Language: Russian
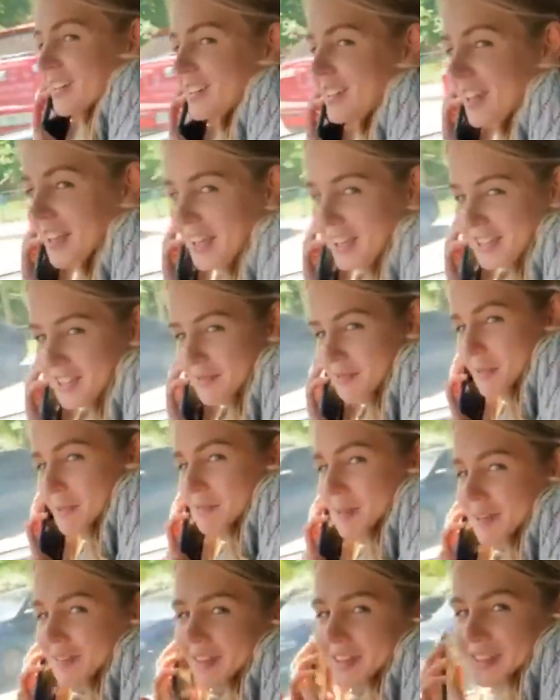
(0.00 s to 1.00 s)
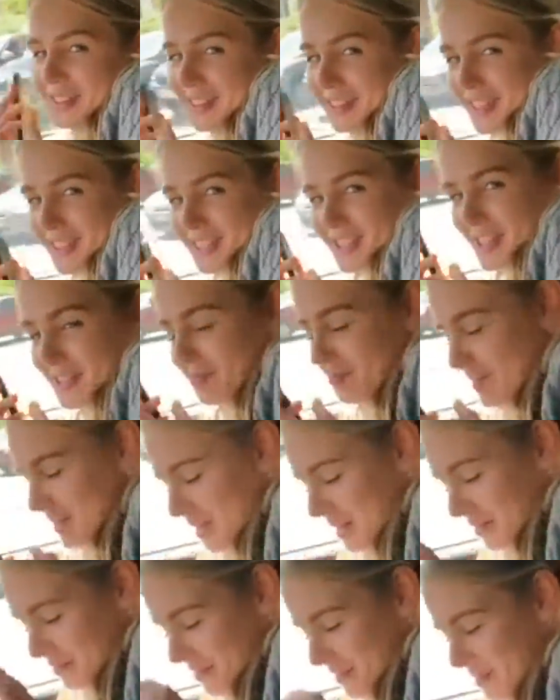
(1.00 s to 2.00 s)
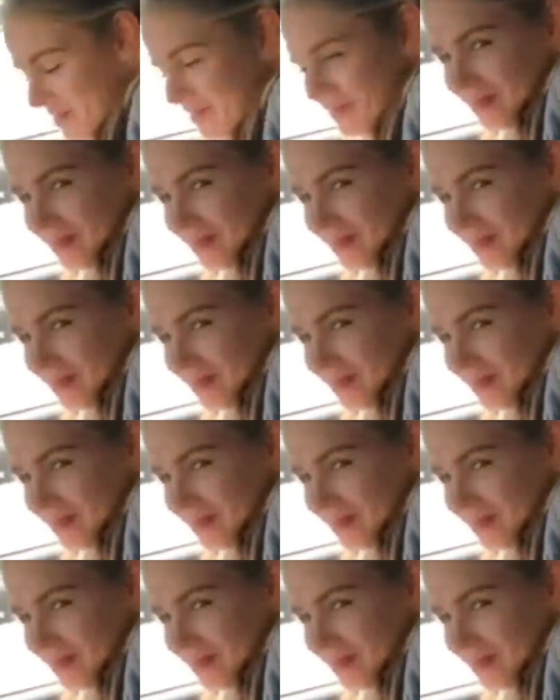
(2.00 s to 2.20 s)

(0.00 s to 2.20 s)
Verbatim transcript: Андрей, тебе привет от нашей мамы.